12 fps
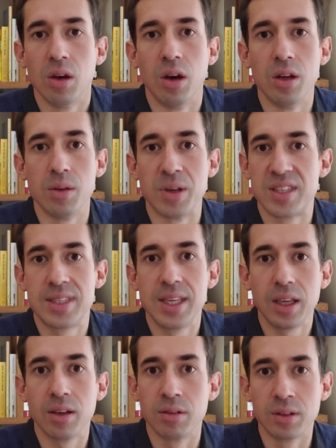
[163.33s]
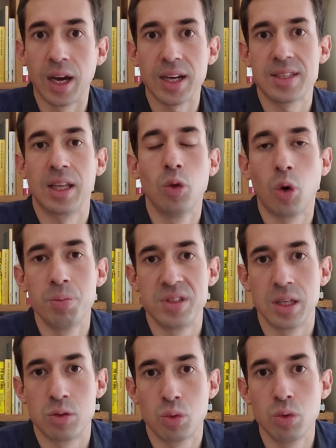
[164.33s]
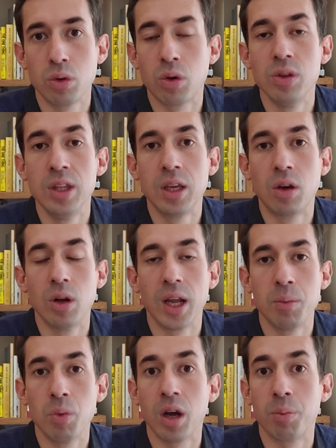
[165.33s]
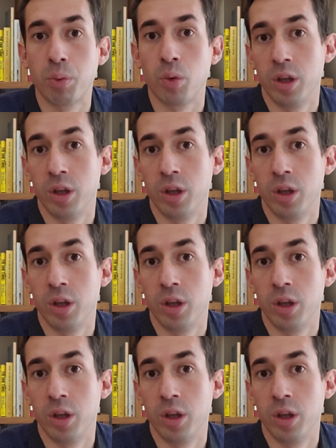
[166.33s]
euh, bah, c'est euh, grâce à Neurobusiness School que Nicolas et moi